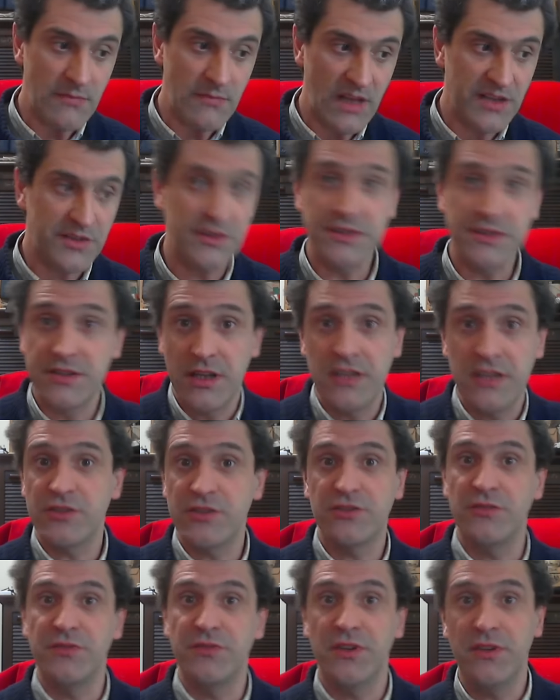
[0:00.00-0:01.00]
Entonces tienes
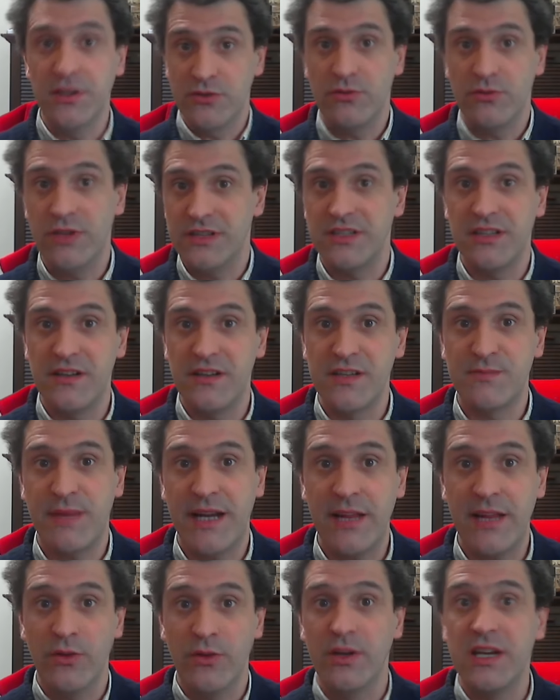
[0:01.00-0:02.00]
dos opciones, una es ir
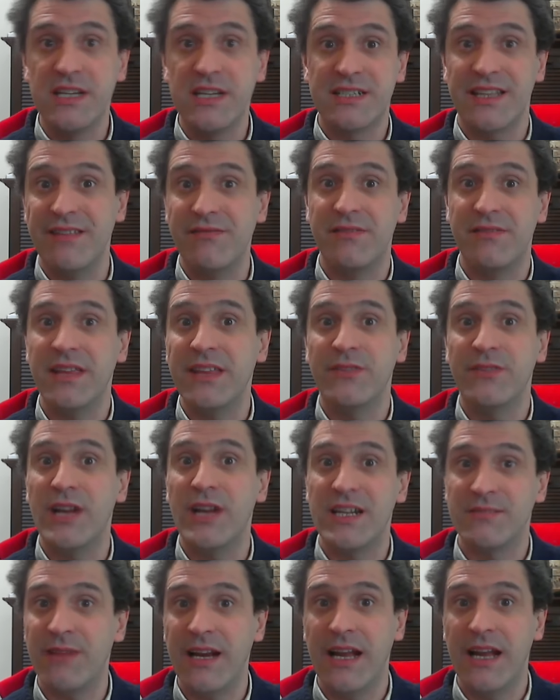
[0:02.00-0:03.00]
disparando y distanciando
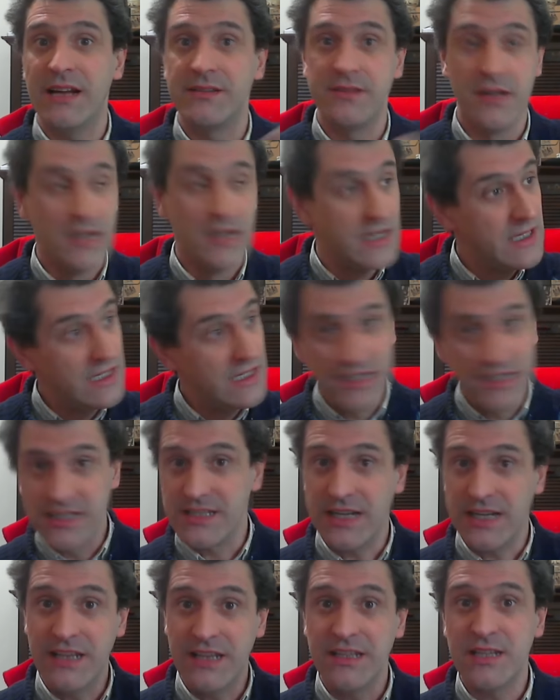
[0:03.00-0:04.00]
las balas que
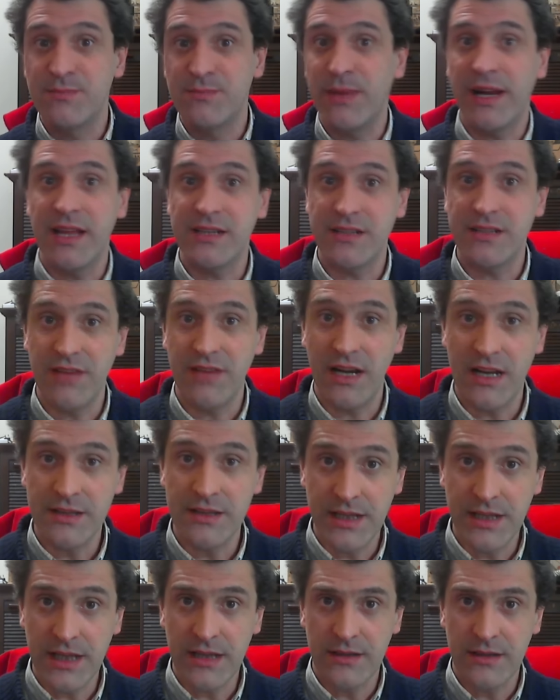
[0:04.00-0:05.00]
salen disparadas hacia
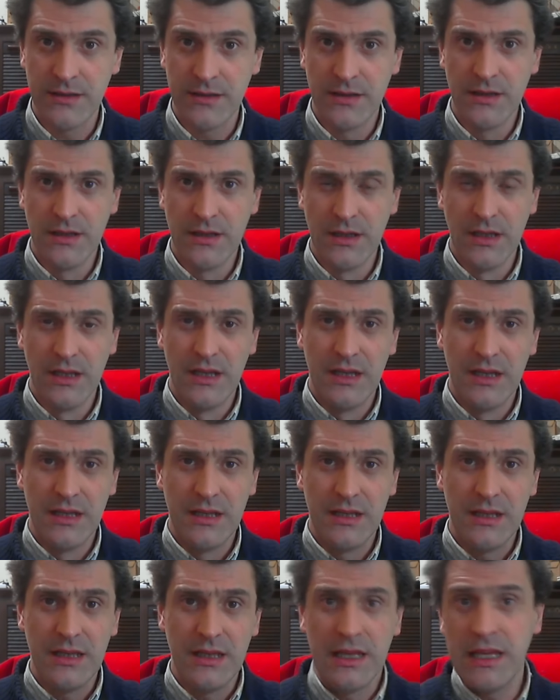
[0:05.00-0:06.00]
adelante
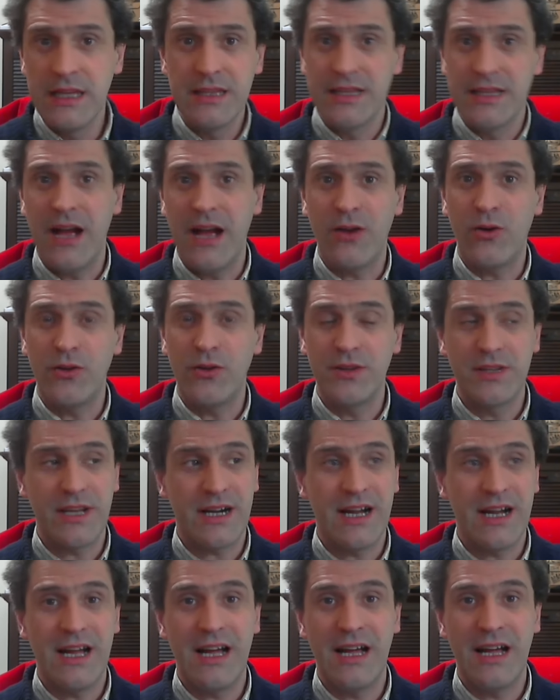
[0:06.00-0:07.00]
y dan
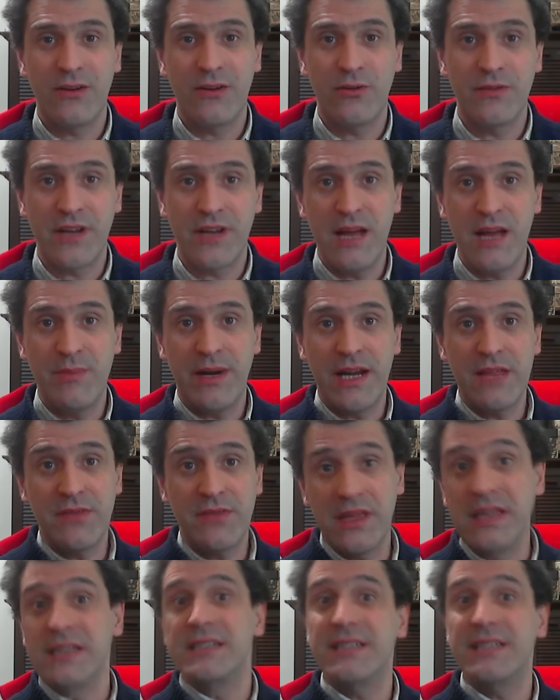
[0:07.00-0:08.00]
contra, contra la pared
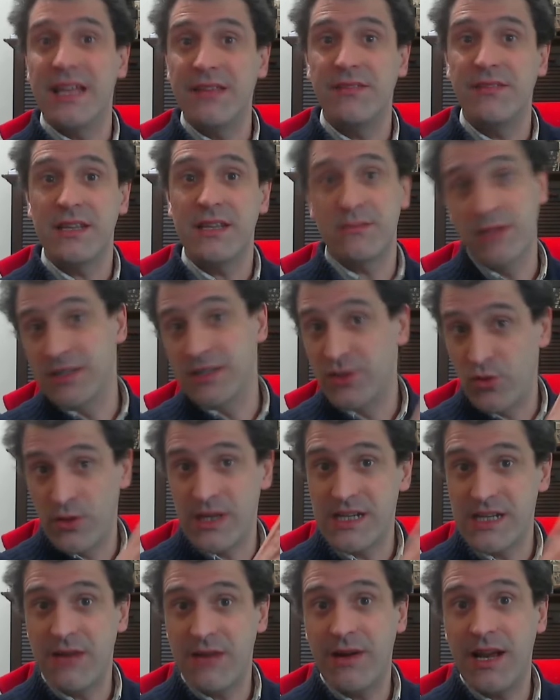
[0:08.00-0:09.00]
e instancias,
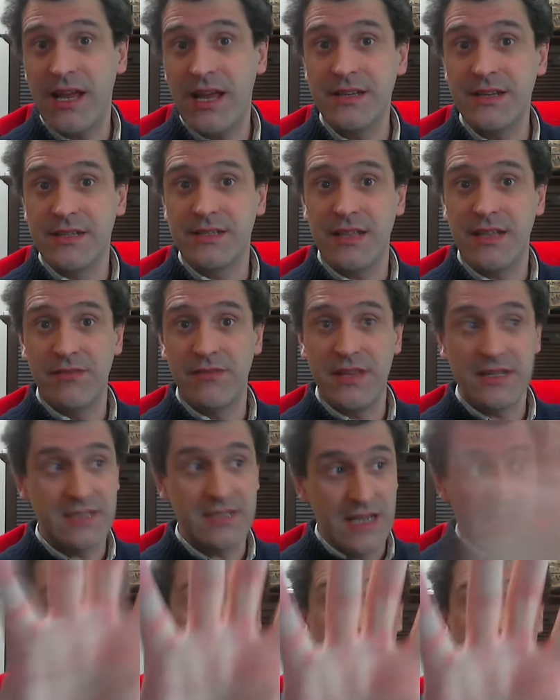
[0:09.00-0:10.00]
destruyes la bala, instancias
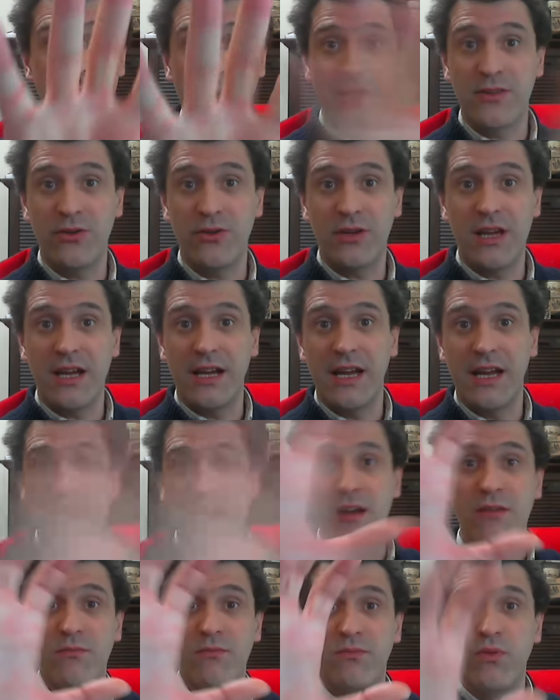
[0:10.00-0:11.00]
el impacto que genera
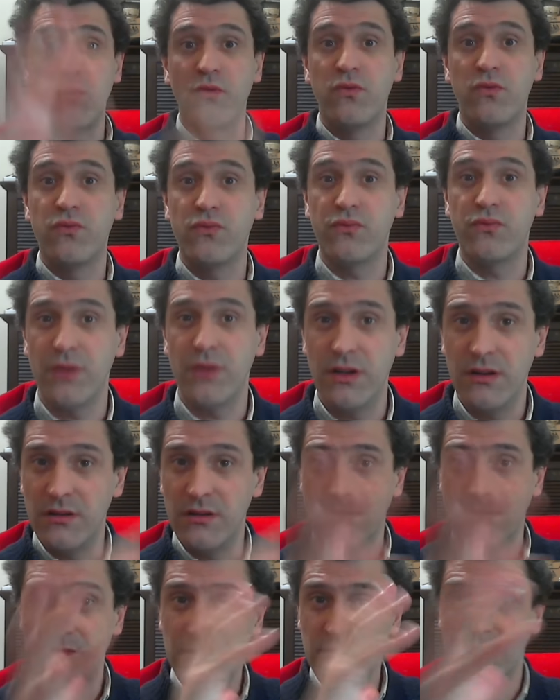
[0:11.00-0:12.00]
el puff, el
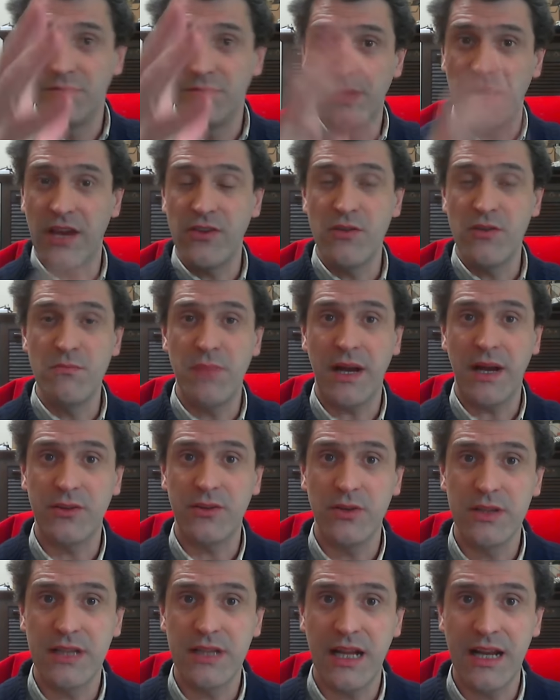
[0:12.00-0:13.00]
pequeño
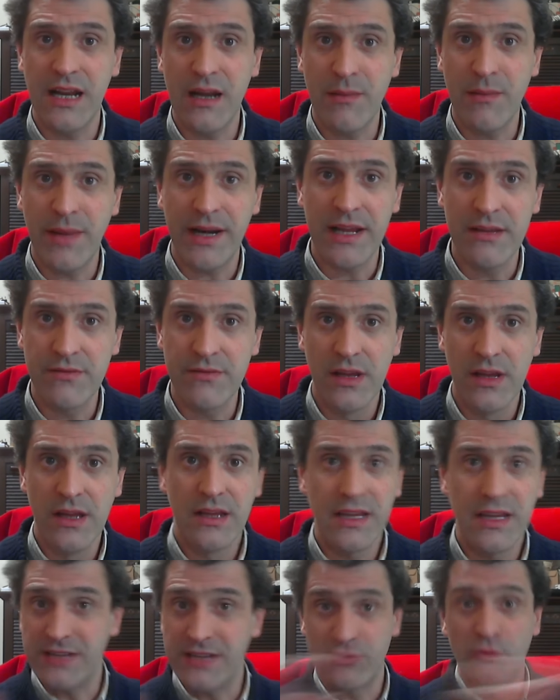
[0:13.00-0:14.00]
impacto y tal en la pared,
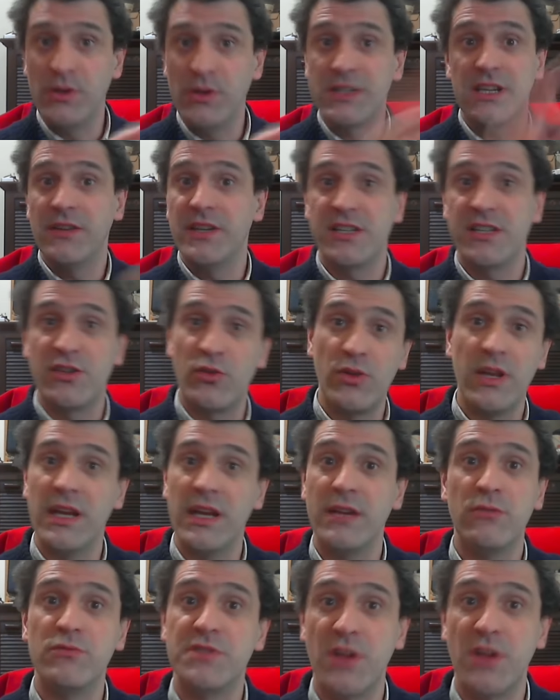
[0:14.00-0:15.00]
que a su vez se destruye
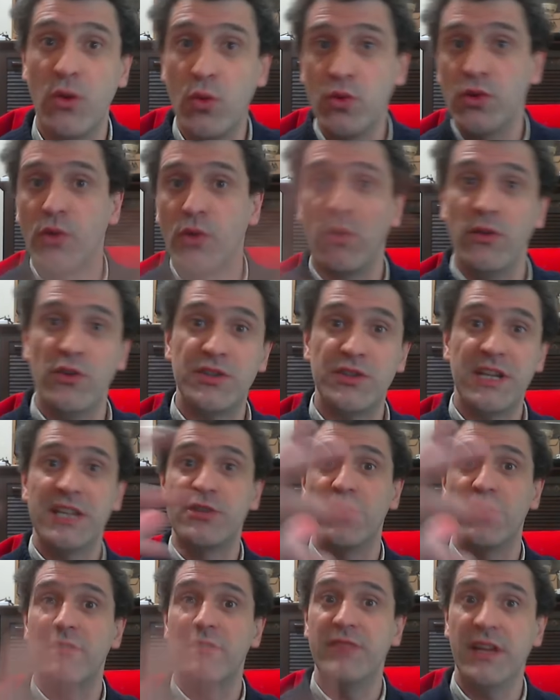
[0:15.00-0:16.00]
en un segundo cuando se ha
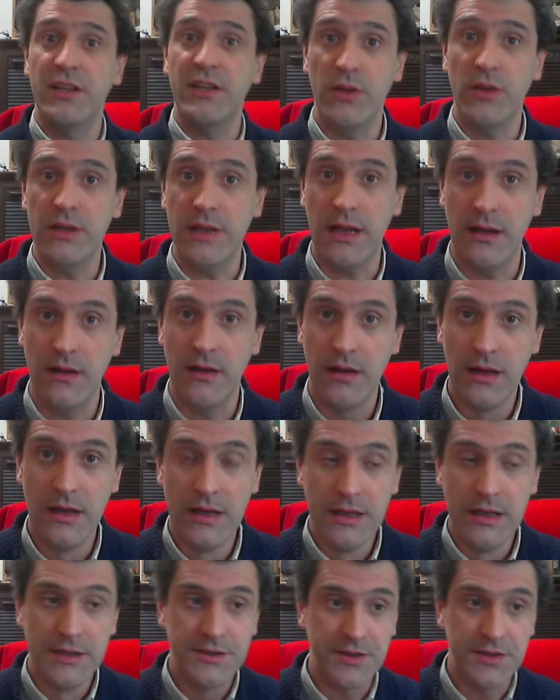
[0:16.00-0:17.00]
hecho el efecto y tal.
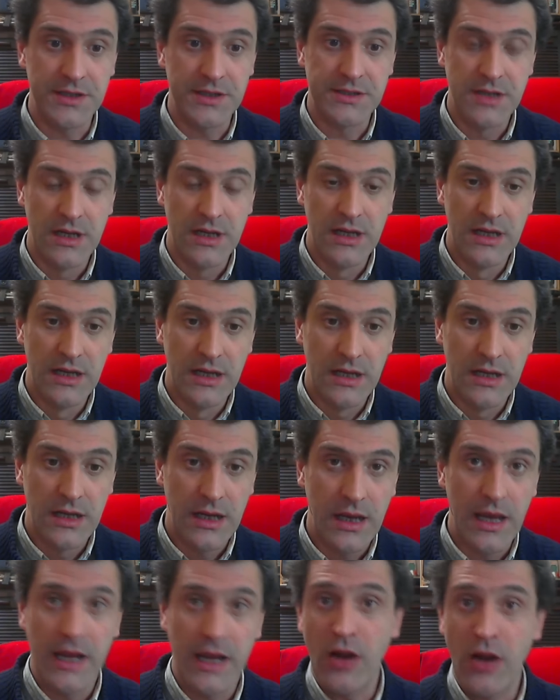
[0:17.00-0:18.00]
Entonces,
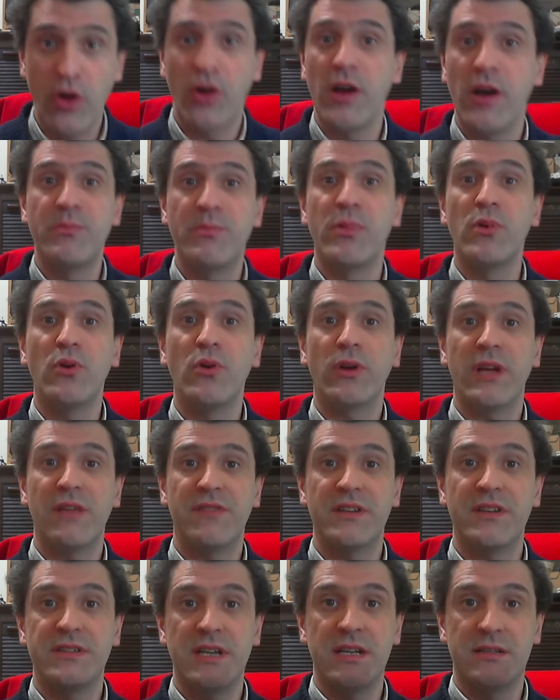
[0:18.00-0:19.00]
en el ojo del pool lo que
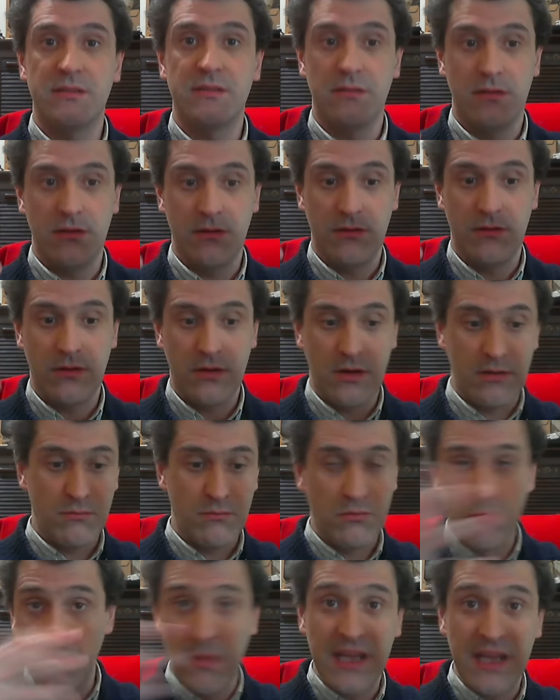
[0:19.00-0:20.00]
haces es
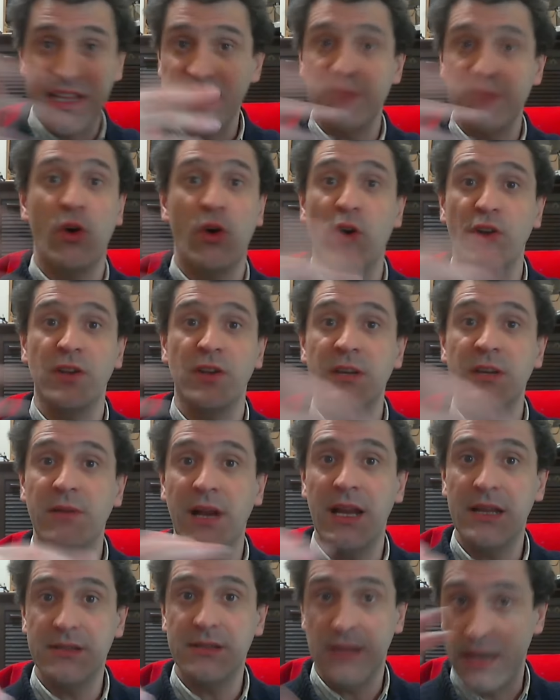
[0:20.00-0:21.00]
metes mogollón de
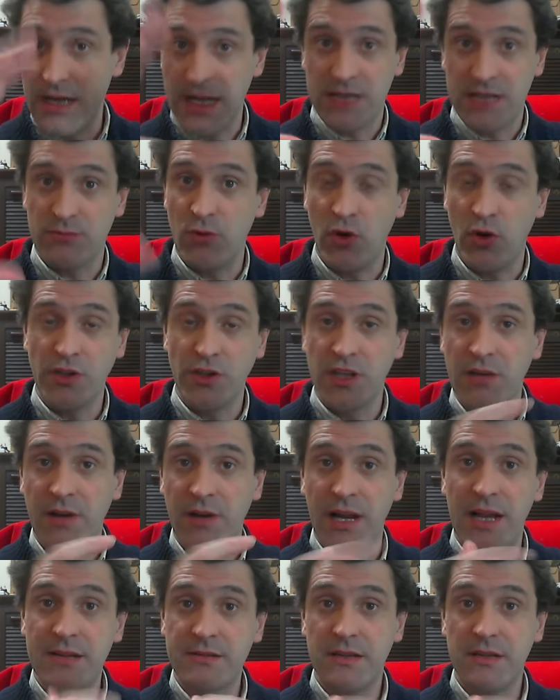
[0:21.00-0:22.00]
balas, creas mogollón de
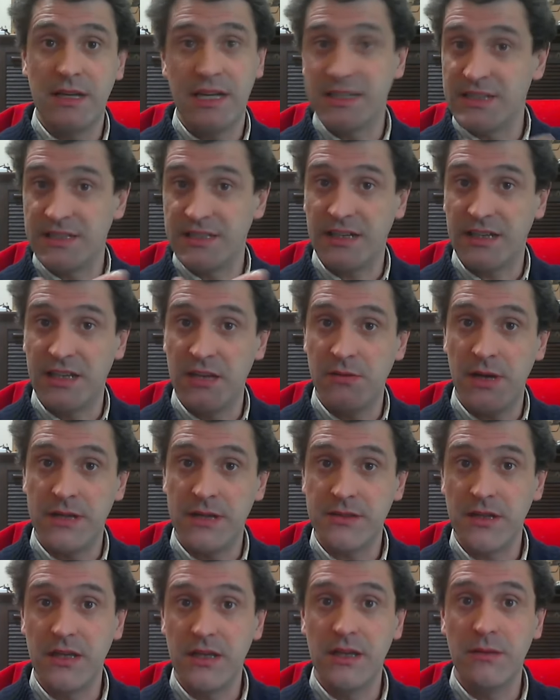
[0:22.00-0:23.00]
balas y las
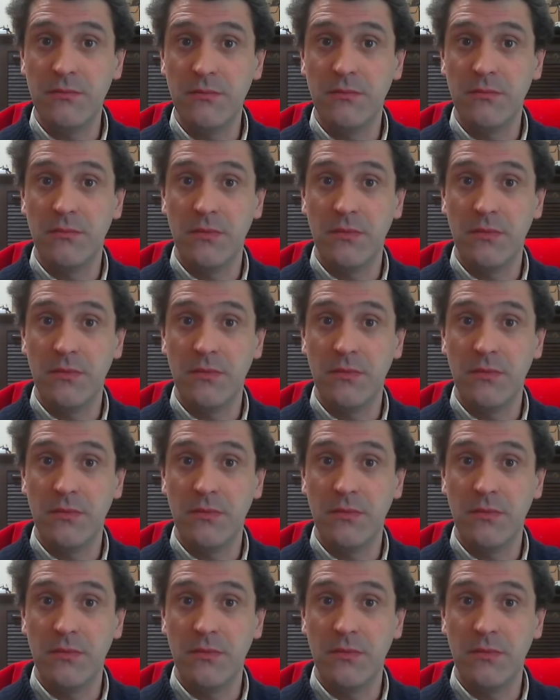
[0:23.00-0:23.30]
desactivas y